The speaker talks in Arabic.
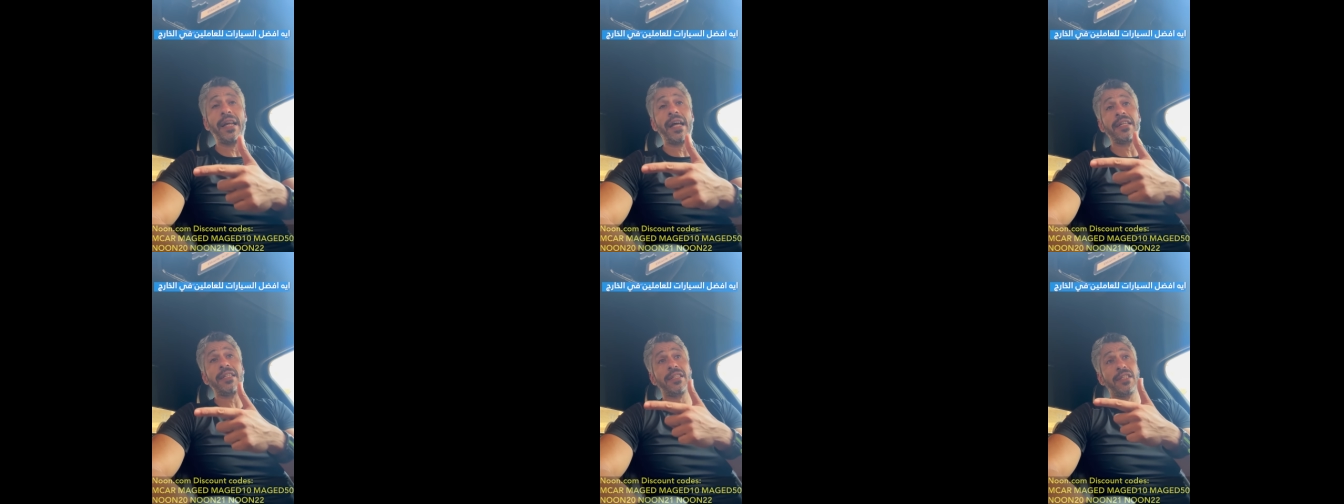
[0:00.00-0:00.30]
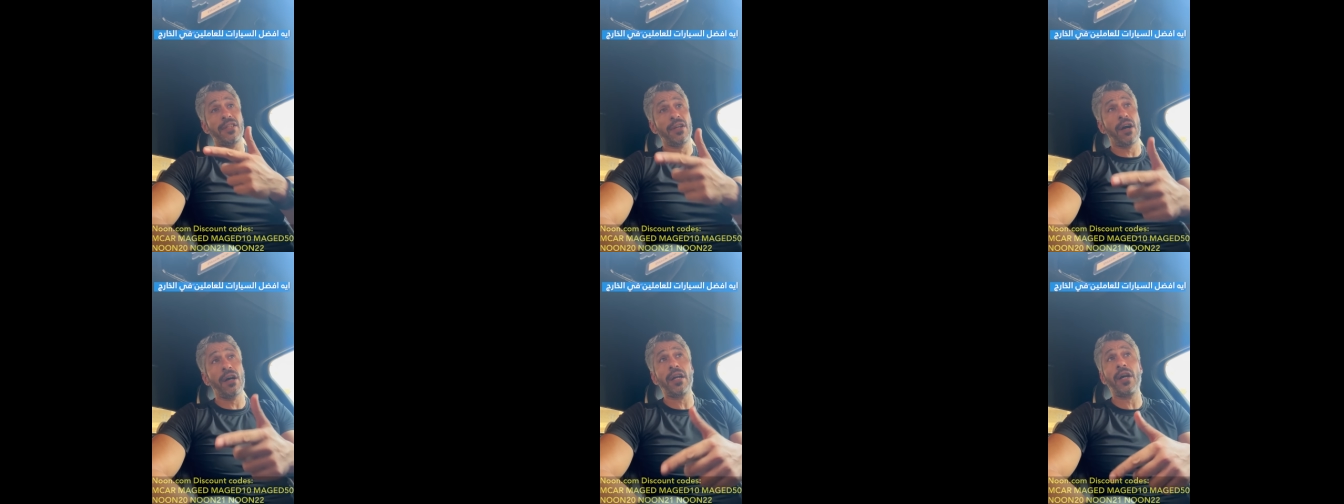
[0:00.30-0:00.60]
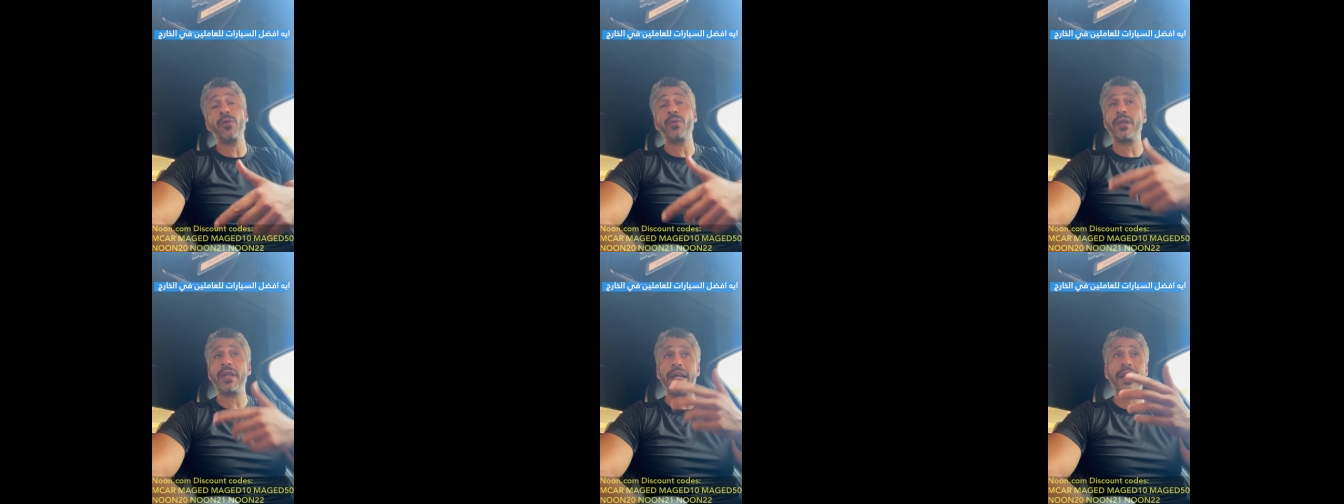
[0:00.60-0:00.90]
لها
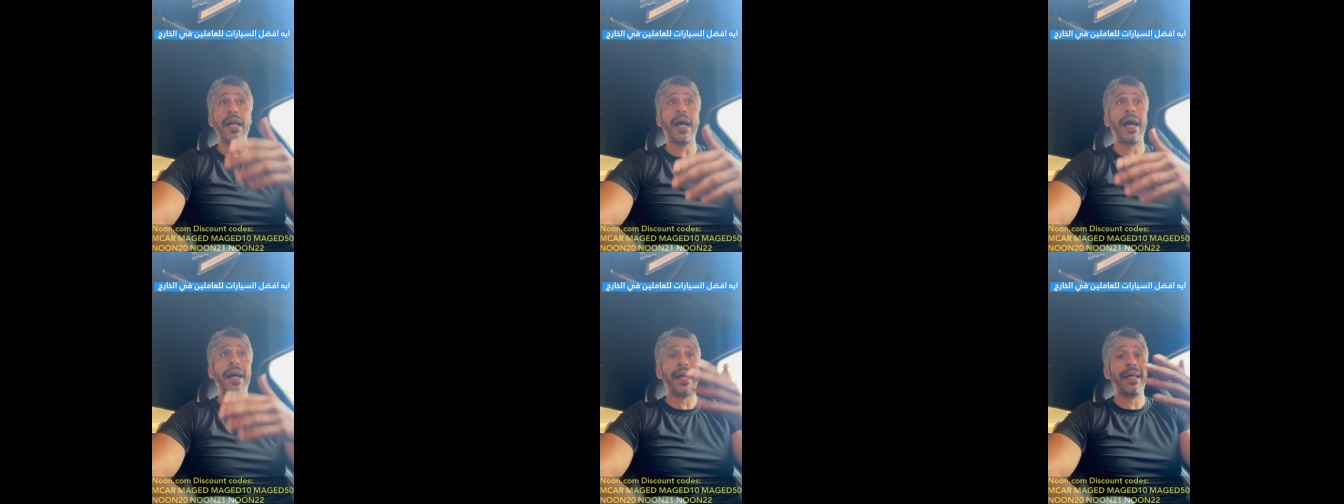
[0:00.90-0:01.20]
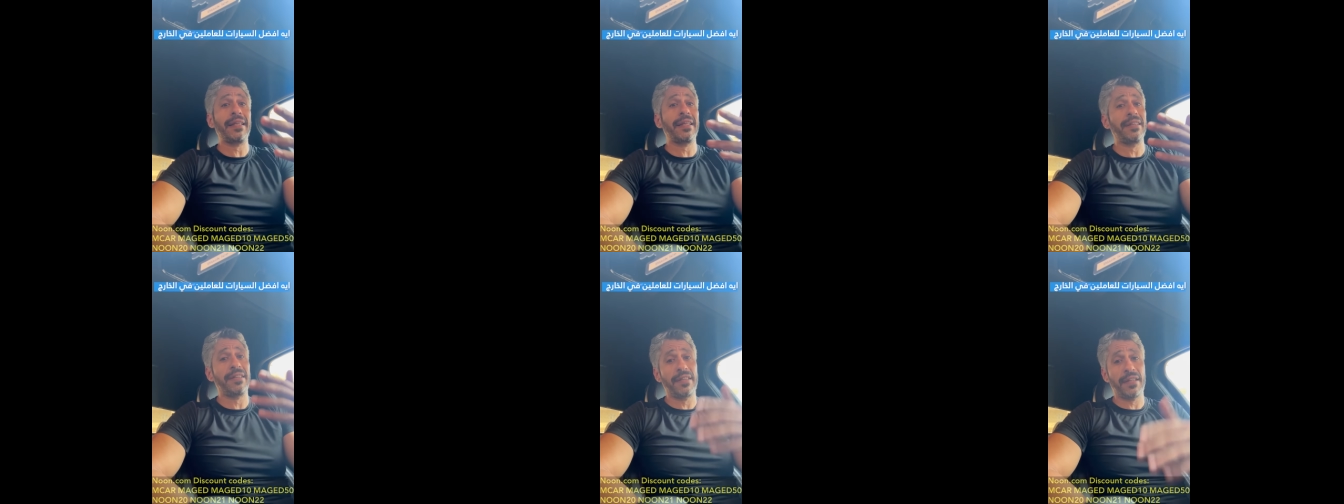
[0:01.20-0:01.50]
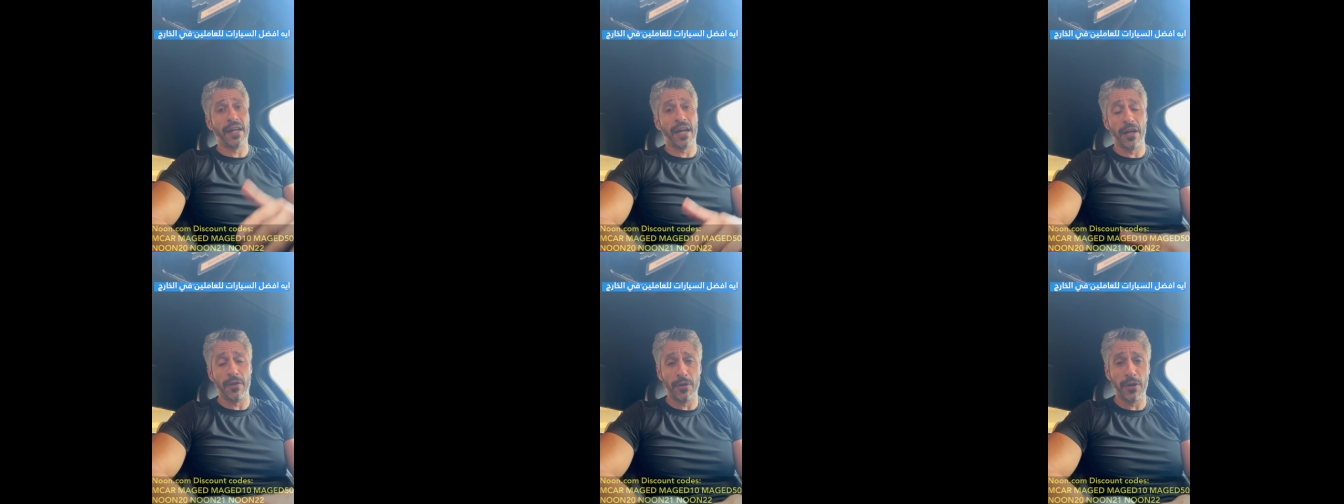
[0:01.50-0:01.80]
الصيانه وتلاقي لها حاجات
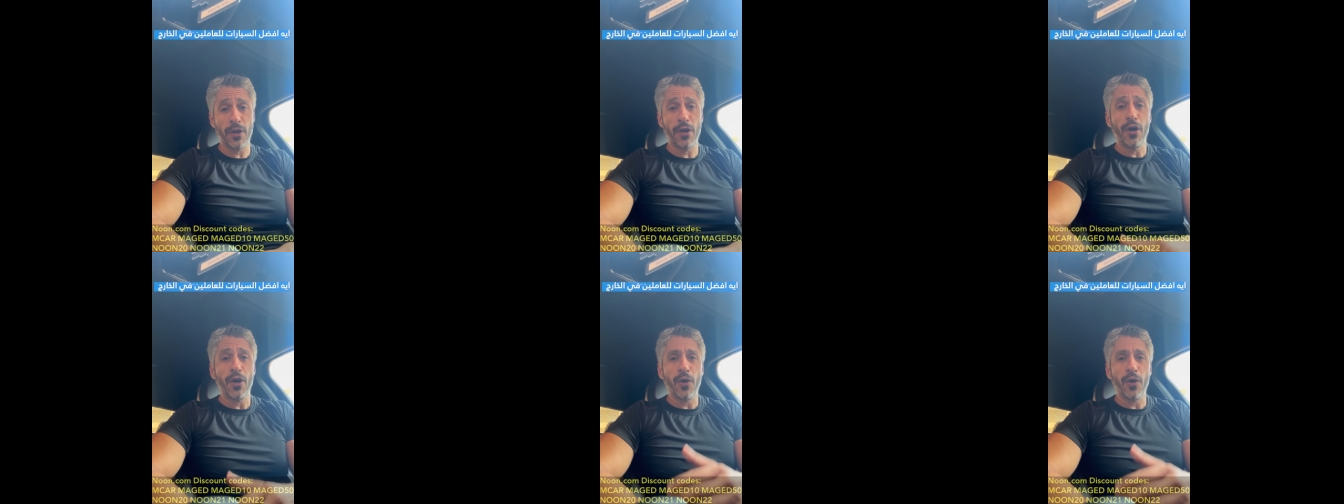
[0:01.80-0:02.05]
كتيره قوي